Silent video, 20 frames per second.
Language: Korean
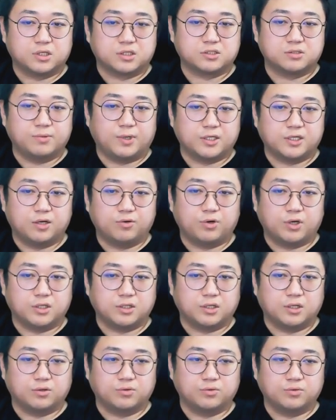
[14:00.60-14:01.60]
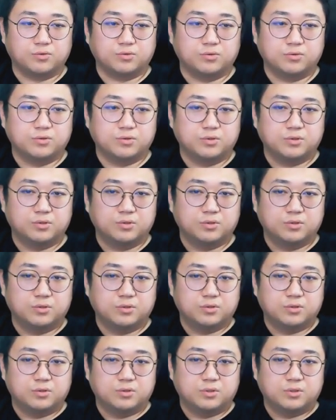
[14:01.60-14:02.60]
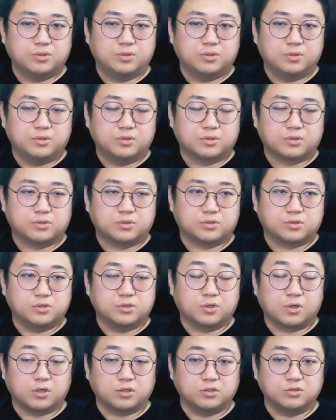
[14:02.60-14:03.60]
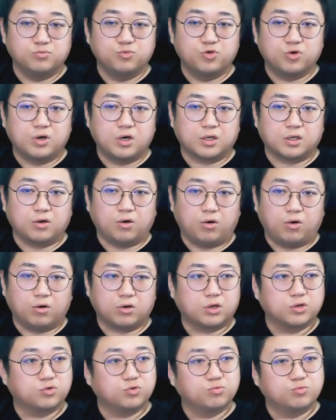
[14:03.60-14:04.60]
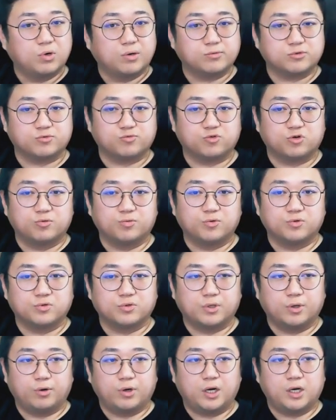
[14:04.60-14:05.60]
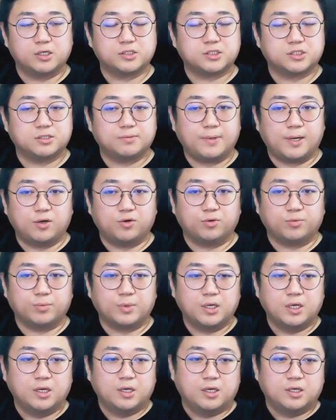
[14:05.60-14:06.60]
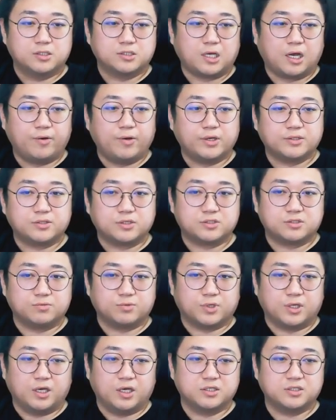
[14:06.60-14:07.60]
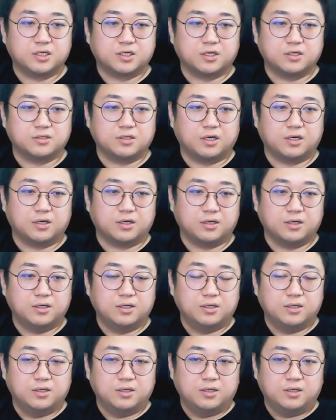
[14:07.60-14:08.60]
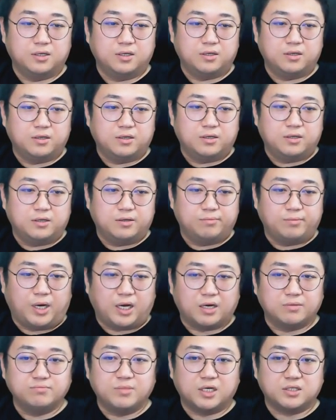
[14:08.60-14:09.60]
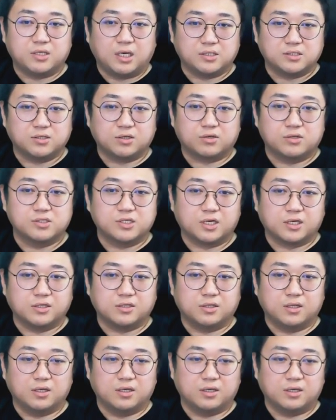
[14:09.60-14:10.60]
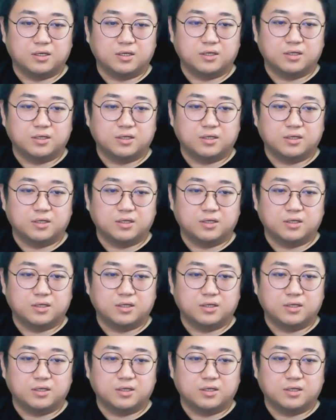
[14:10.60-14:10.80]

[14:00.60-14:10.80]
섹스 많이 하고 왔냐고 그, 그렇게 음흉하게 어깨 동무하면서 물어보는데 와 씨발놈 사회에 있었으면 개새끼 그냥 말 한마디 안 섞을 새끼인데